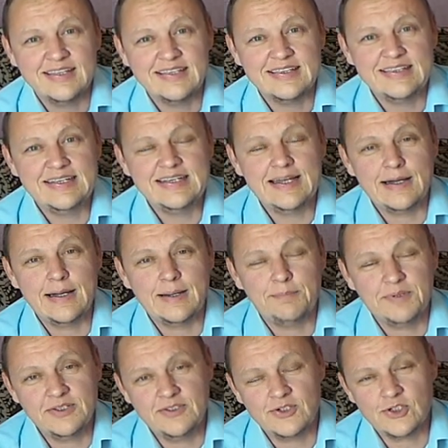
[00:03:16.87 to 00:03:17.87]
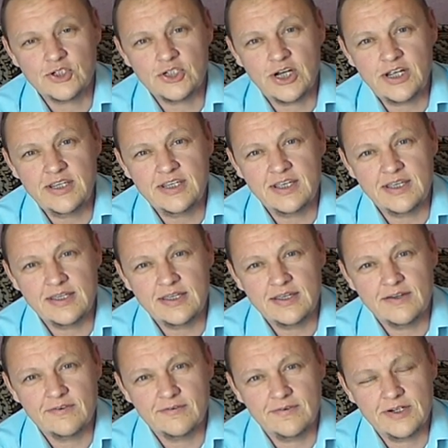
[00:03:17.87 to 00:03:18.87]
для поддержания
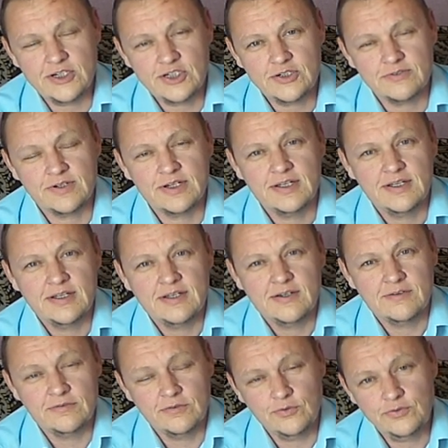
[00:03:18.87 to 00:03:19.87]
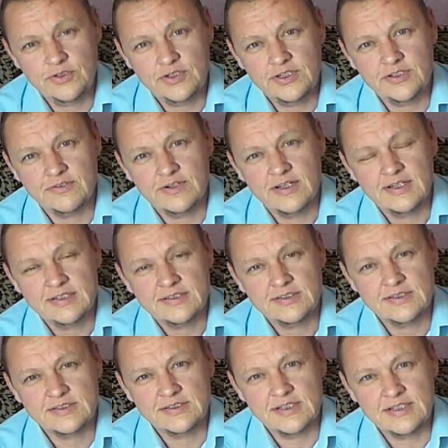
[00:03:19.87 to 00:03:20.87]
вашего внутреннего
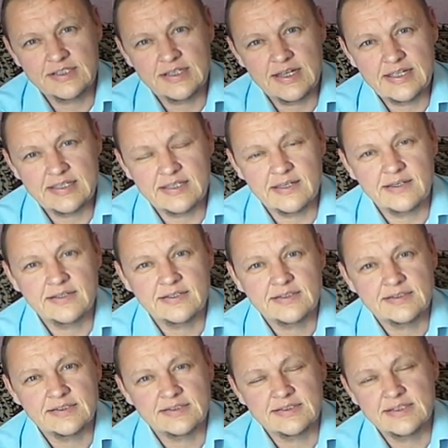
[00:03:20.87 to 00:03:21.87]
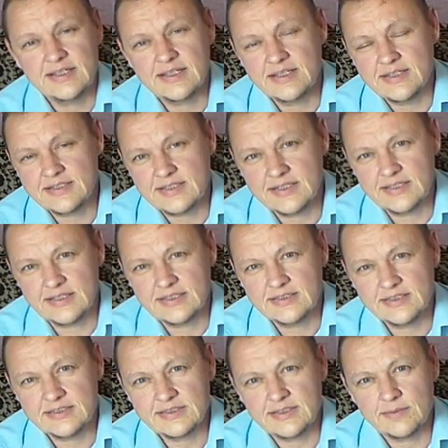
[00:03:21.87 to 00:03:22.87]
состояния состояние
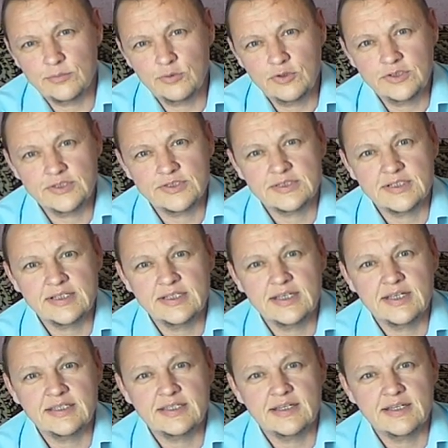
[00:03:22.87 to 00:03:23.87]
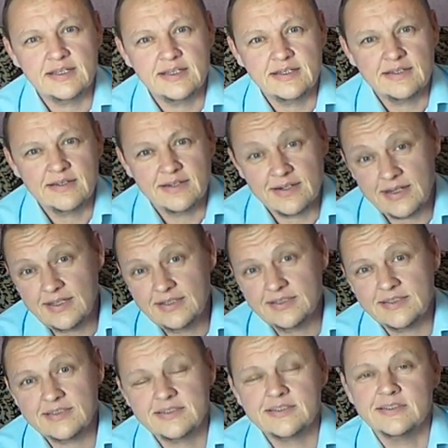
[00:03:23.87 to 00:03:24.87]
согласия с собой, состояние радости,